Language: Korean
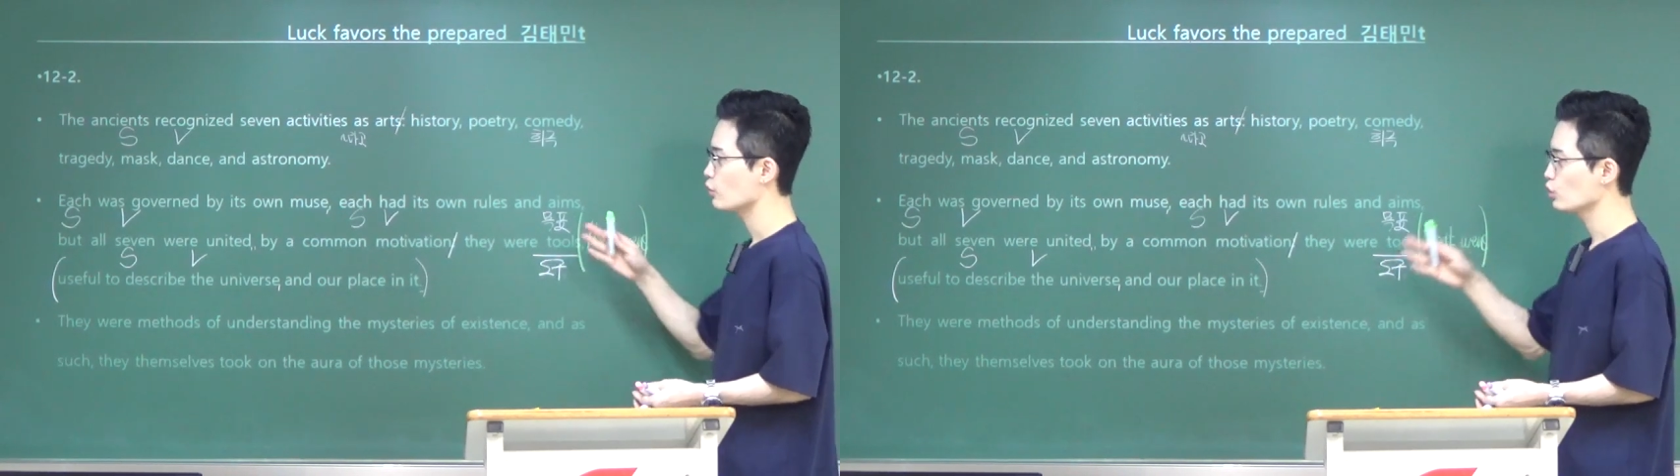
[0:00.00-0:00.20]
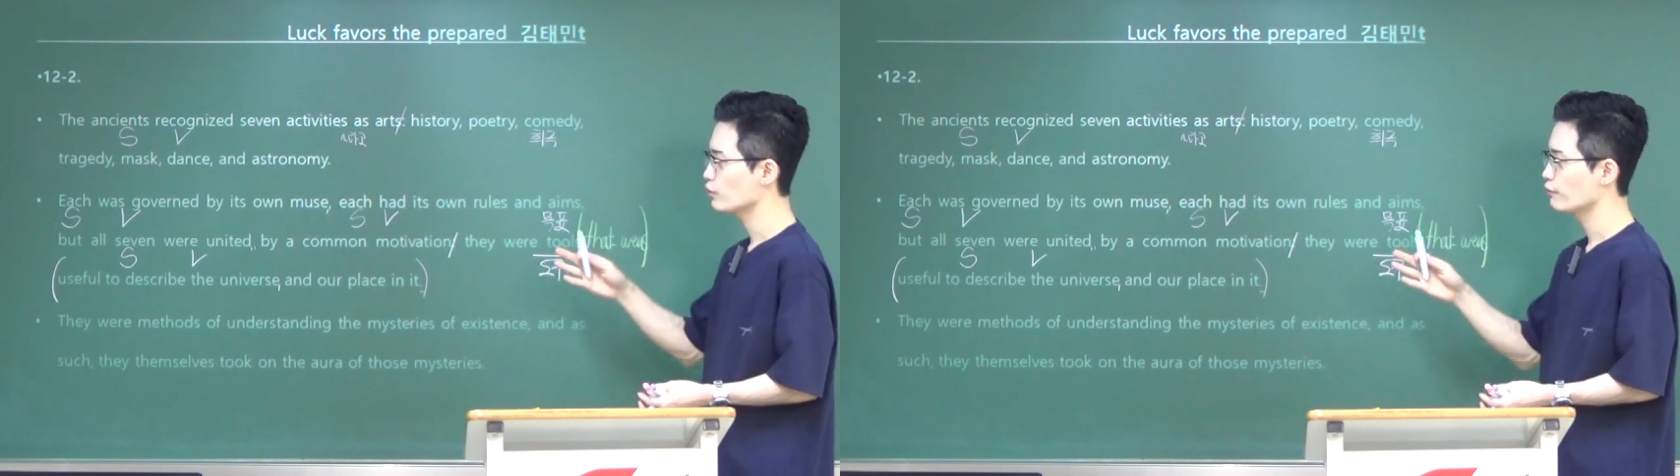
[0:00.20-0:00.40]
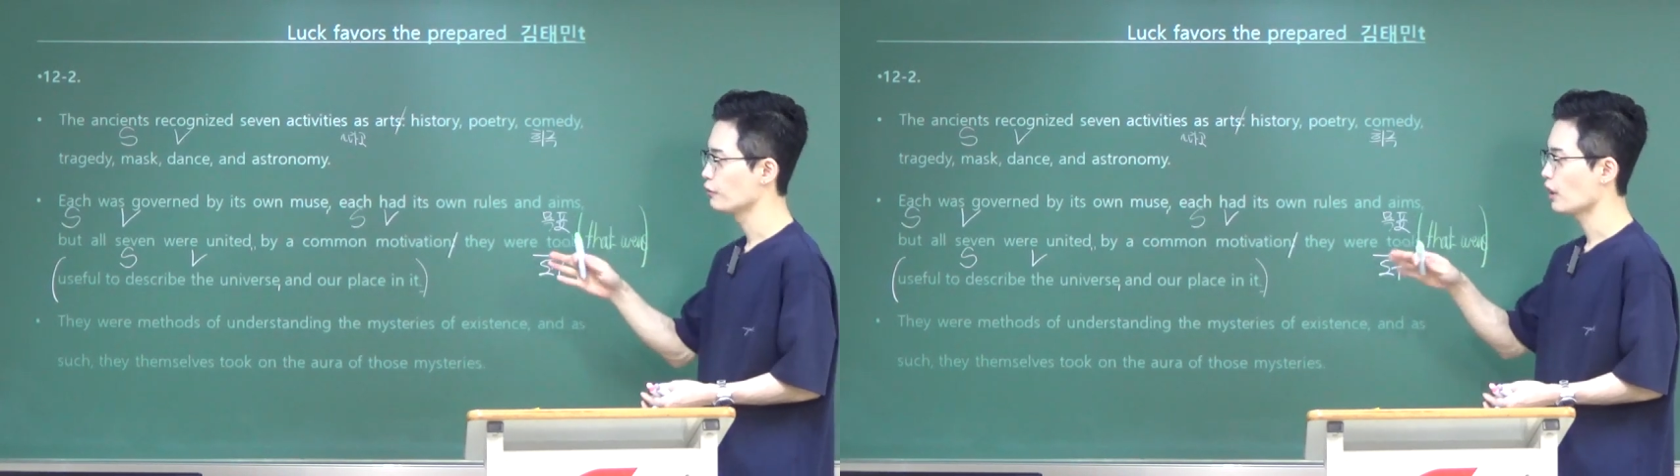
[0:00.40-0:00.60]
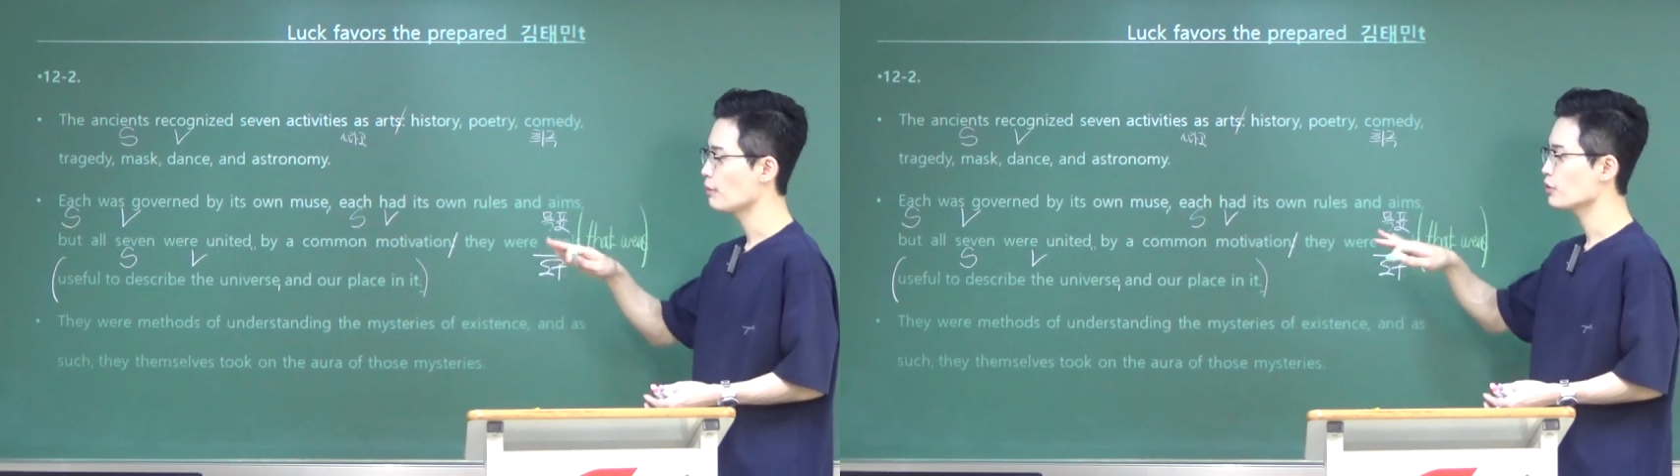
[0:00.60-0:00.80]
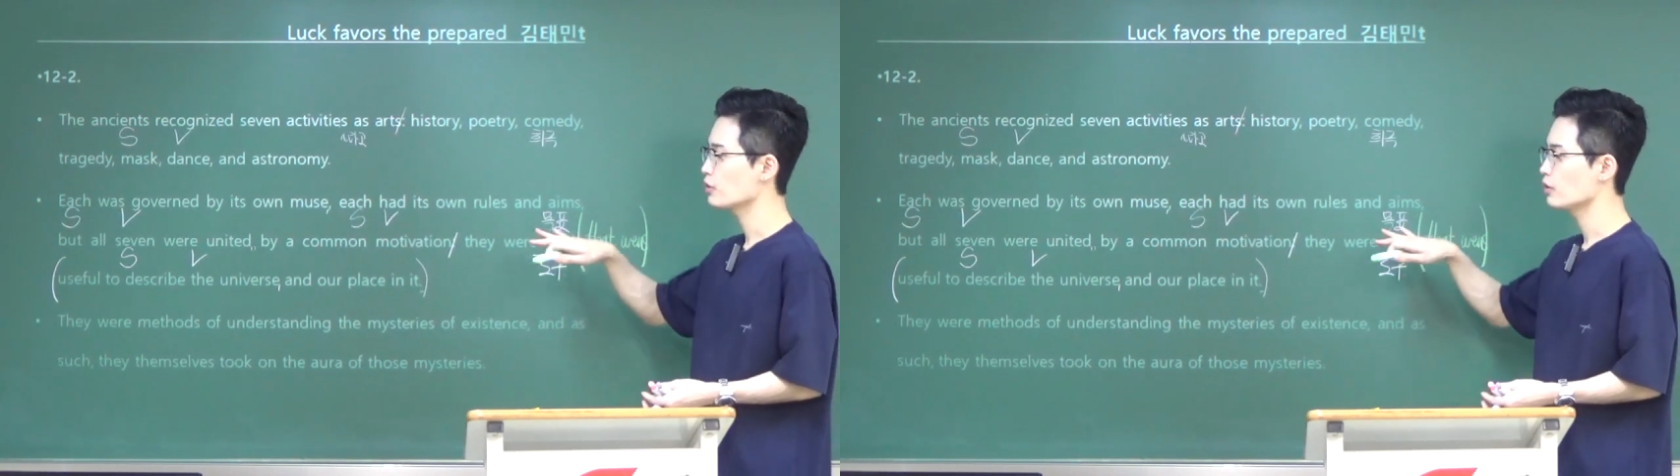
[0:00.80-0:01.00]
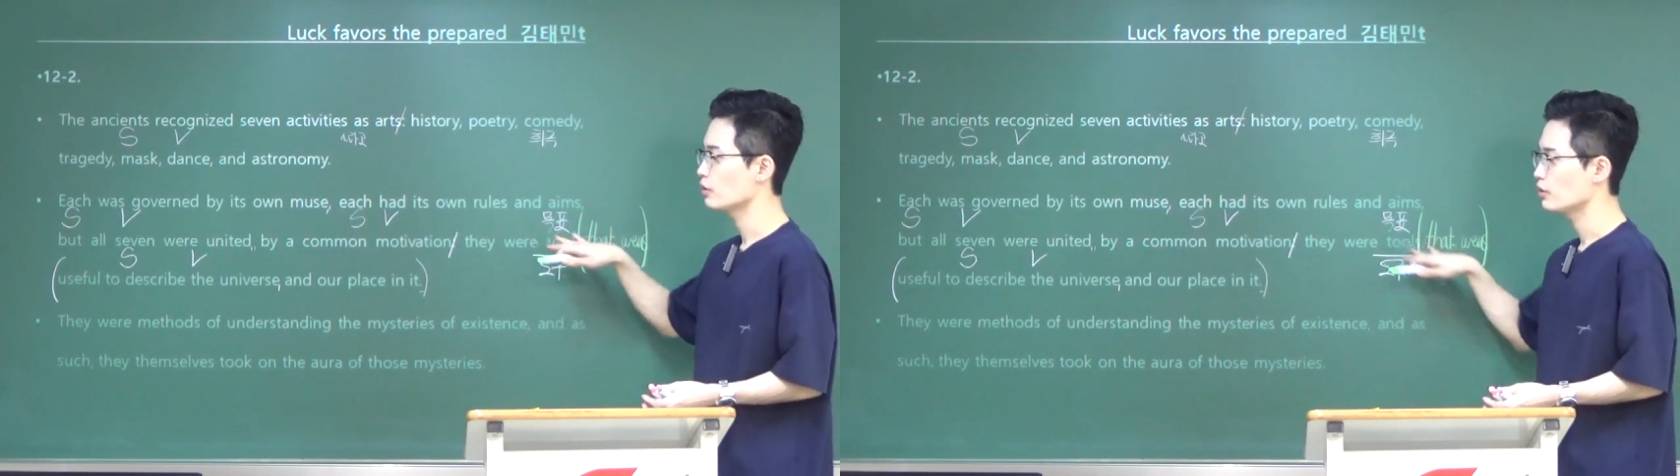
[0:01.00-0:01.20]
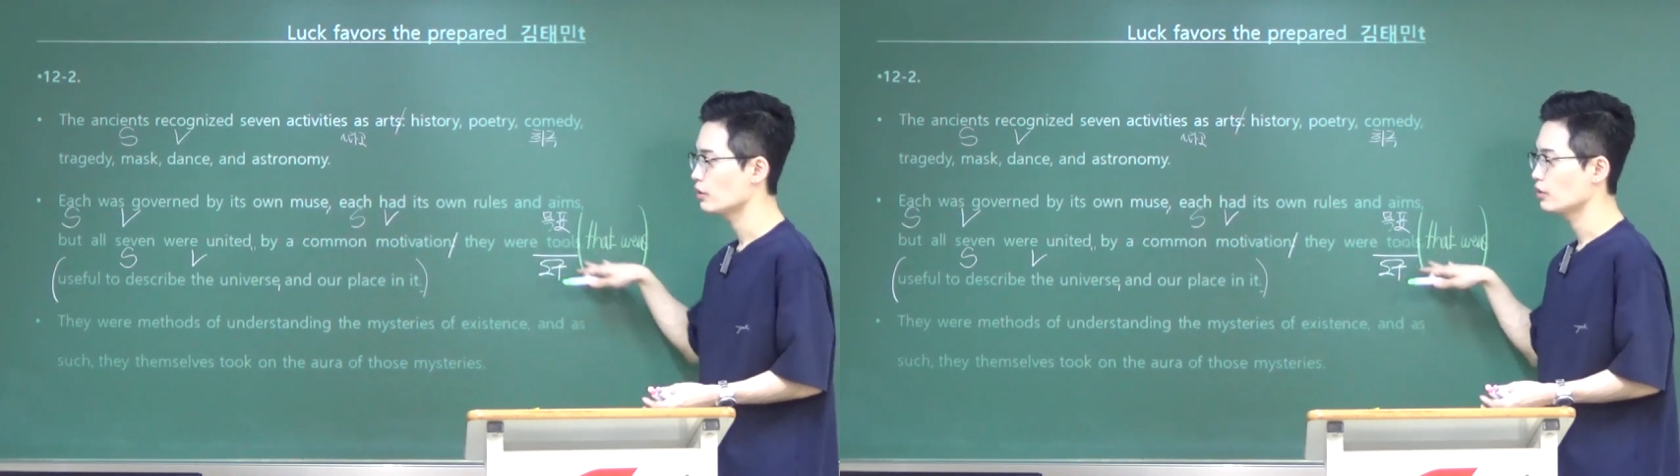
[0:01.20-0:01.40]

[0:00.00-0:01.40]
useful 하면서